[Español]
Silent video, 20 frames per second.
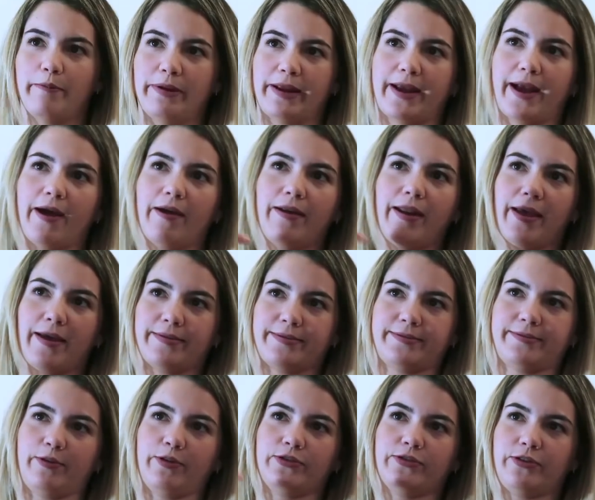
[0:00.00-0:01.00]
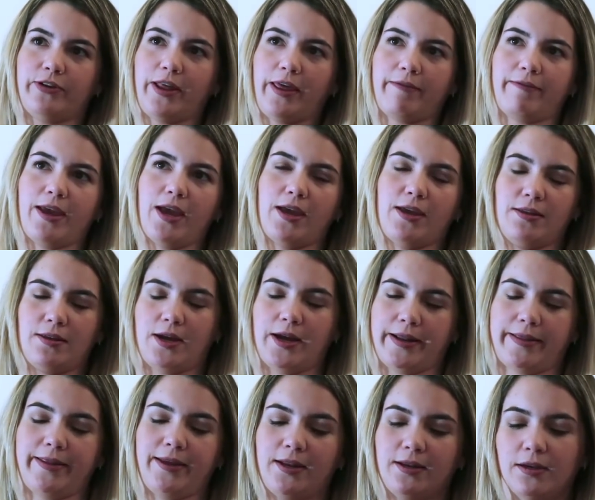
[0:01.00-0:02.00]
complicado las ocho horas de viaje,
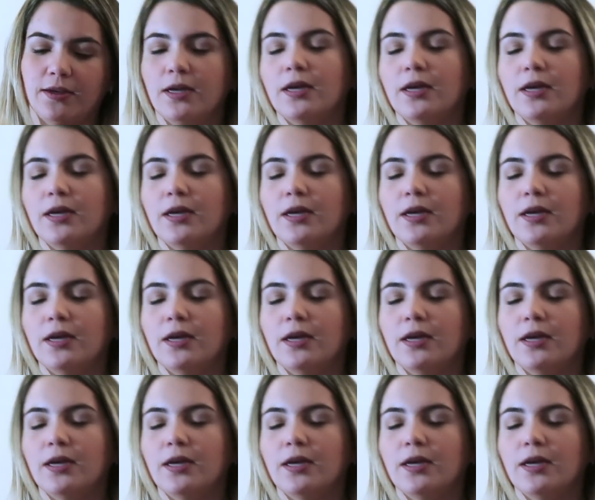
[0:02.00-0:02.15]
cartera.